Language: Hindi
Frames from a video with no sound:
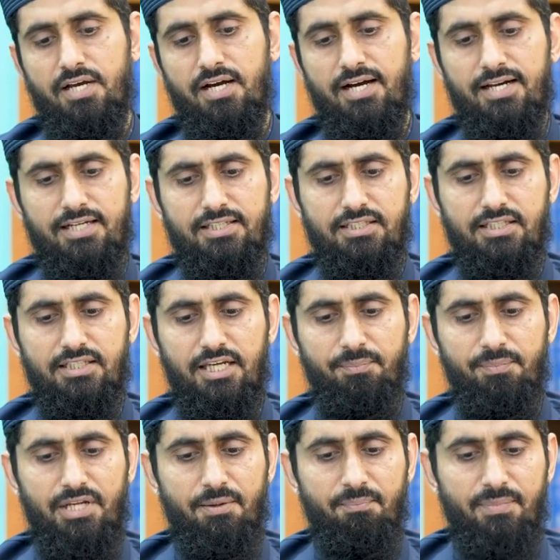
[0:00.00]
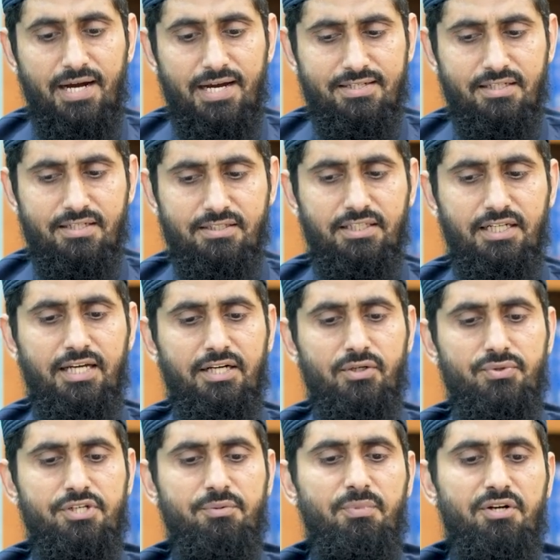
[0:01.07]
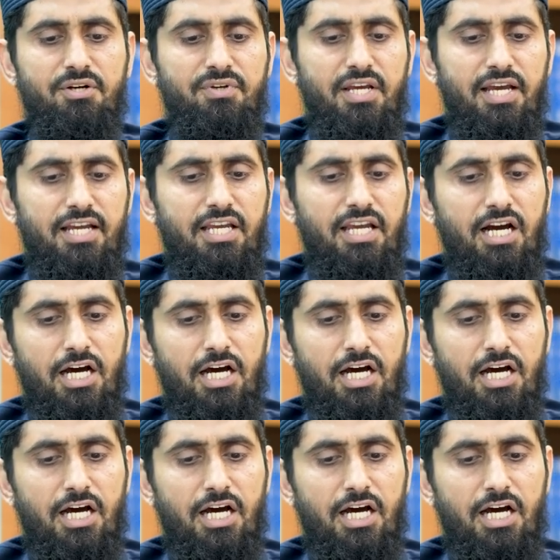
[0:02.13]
हरत इबन अब्बास रजी लानों से मरवी है कि